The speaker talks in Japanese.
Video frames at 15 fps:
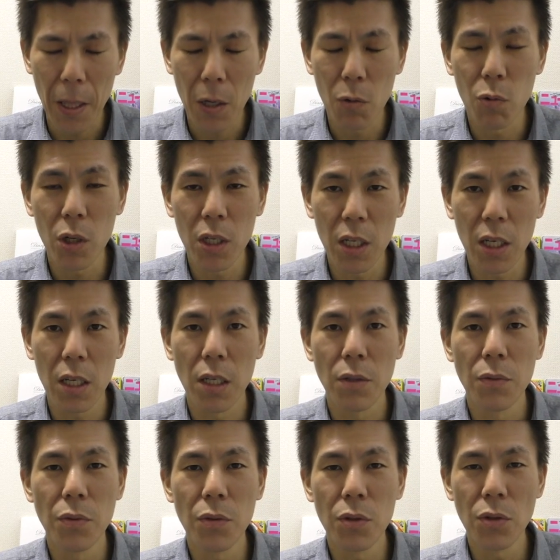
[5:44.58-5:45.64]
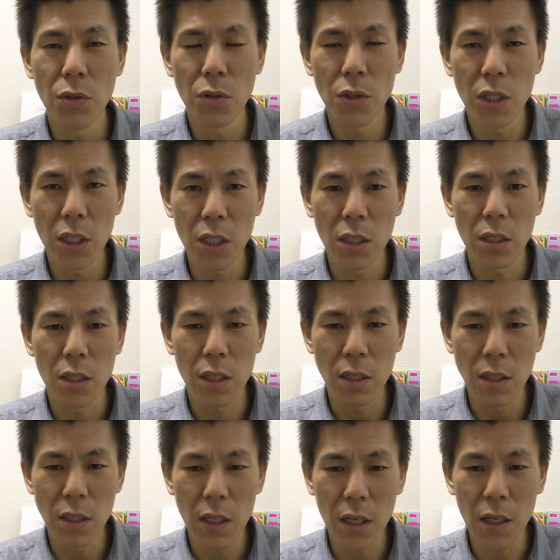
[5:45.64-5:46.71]
これね普通に
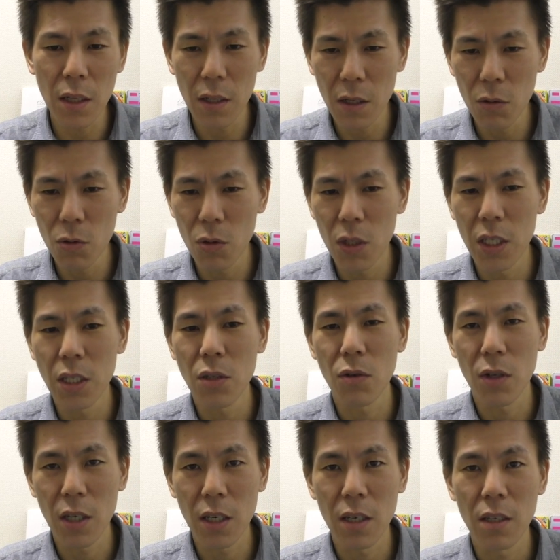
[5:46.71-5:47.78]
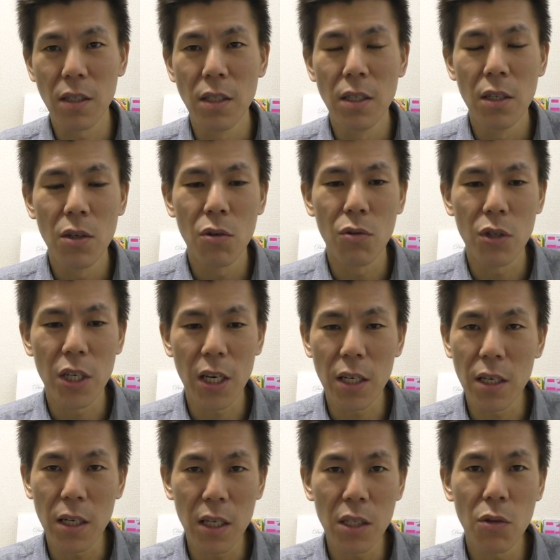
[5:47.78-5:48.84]
全然やったことない人がこの
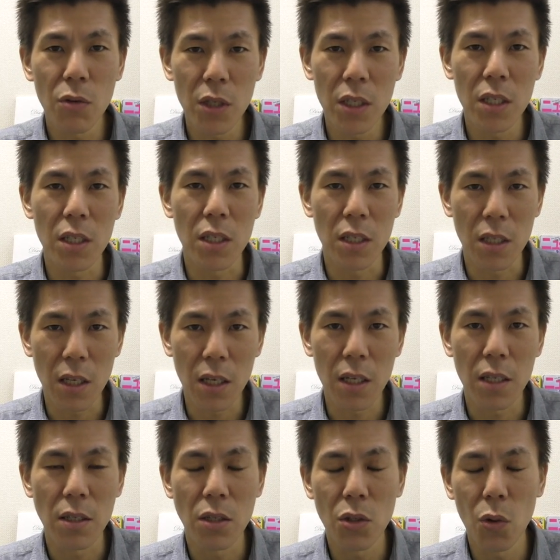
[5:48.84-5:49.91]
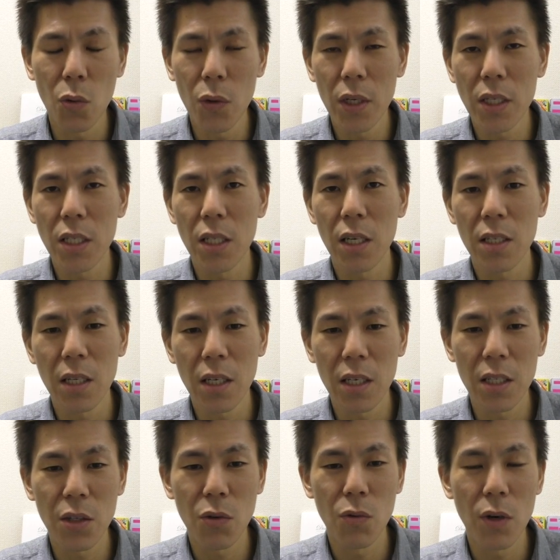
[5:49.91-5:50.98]
100回取引して損益出さな
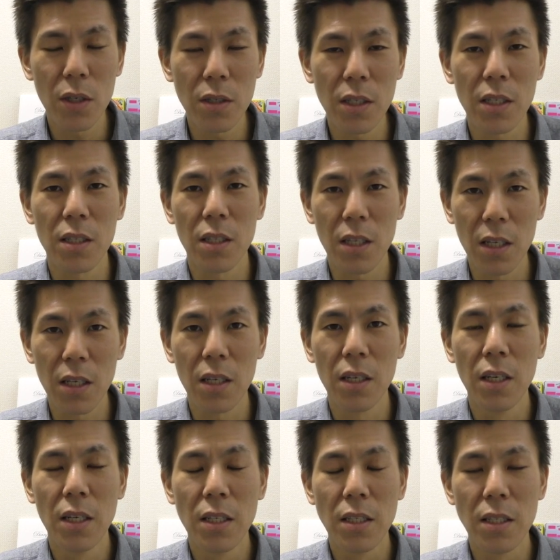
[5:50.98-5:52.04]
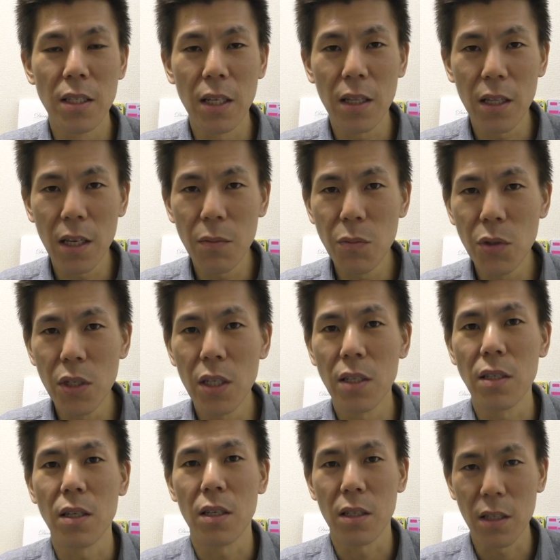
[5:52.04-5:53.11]
いで終わるなんて絶対無理で
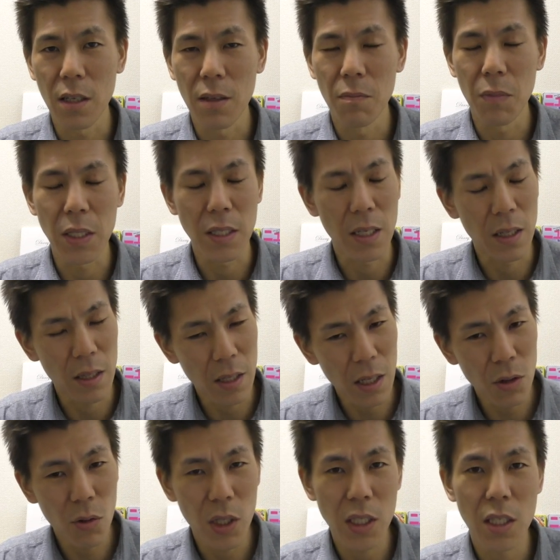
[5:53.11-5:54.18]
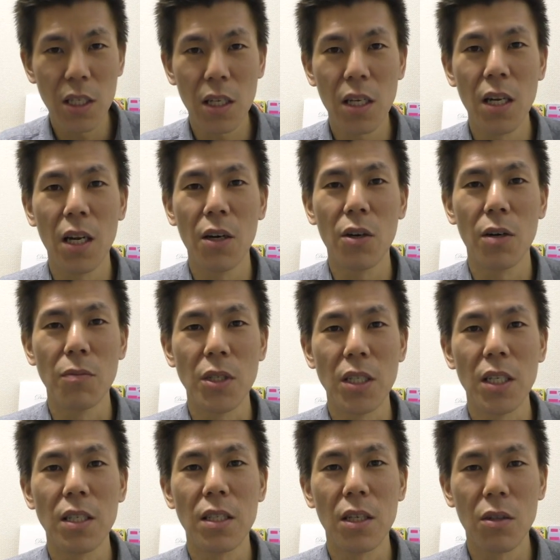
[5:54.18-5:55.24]
すからね。まあ絶対とか言っちゃいけないのかもし
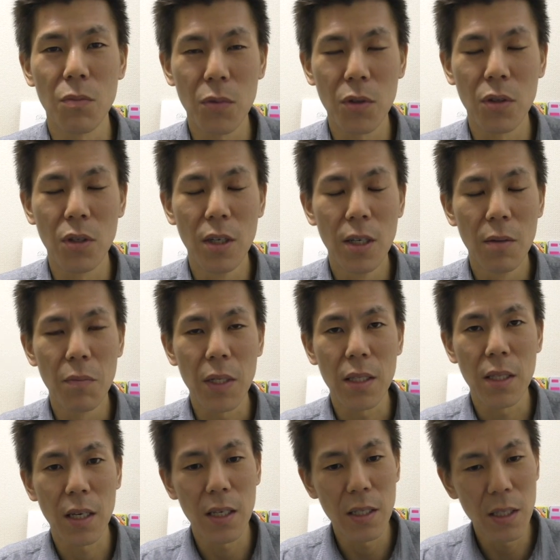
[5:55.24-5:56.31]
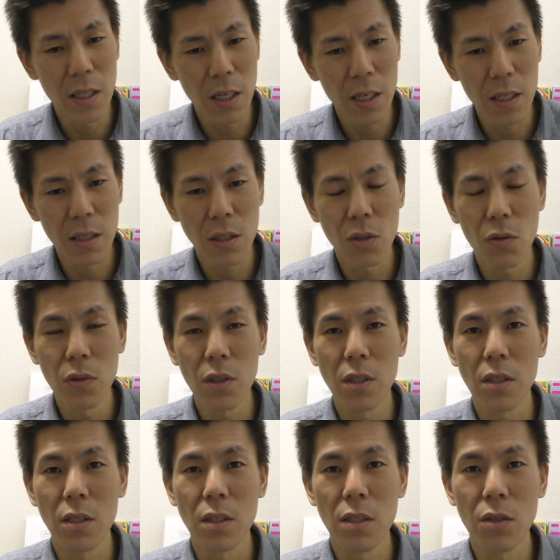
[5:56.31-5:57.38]
れないですけども、まあ大体
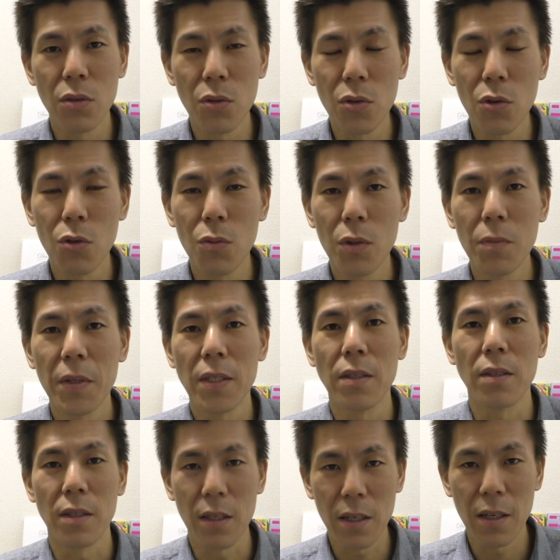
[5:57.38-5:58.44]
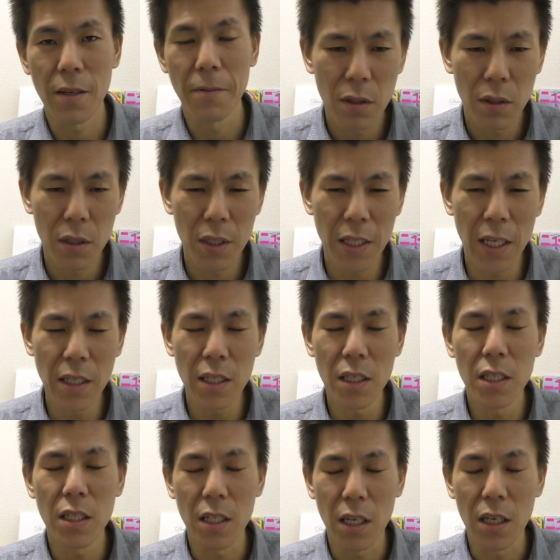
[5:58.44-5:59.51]
損すると思いますんで、元
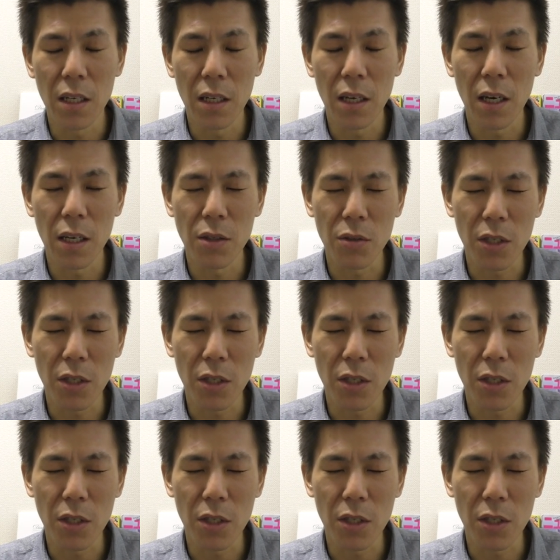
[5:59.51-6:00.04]
気にね、あの